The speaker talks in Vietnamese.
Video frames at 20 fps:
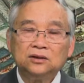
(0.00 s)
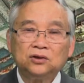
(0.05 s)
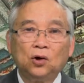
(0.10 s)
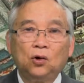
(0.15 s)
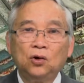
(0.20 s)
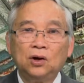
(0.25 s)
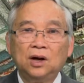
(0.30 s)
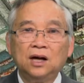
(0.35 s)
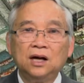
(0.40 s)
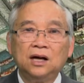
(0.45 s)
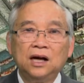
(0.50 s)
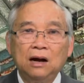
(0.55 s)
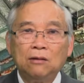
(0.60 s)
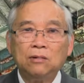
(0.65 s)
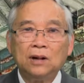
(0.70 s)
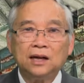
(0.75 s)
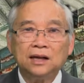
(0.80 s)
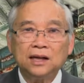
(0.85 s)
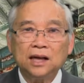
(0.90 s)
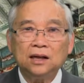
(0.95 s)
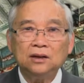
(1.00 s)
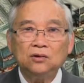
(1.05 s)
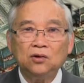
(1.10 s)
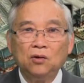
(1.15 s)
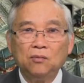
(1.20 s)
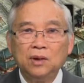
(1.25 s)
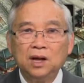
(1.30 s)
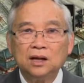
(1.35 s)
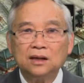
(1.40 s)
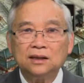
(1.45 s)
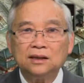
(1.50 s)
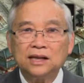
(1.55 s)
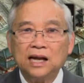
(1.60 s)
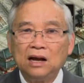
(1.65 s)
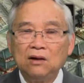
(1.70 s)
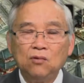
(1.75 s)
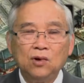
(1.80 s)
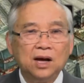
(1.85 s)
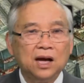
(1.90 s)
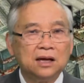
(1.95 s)
tôi là người học hành chánh tôi biết là
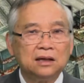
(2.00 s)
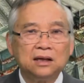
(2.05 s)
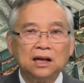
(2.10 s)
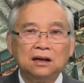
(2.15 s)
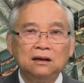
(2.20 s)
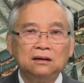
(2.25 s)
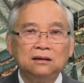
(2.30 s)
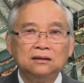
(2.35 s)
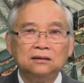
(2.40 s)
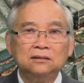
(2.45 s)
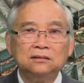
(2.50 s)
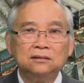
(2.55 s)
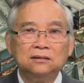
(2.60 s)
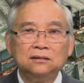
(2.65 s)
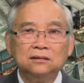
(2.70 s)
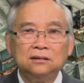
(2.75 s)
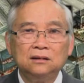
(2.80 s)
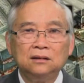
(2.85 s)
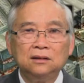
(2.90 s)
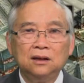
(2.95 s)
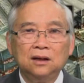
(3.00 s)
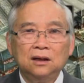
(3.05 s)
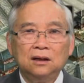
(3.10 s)
giải quyết hành chánh nó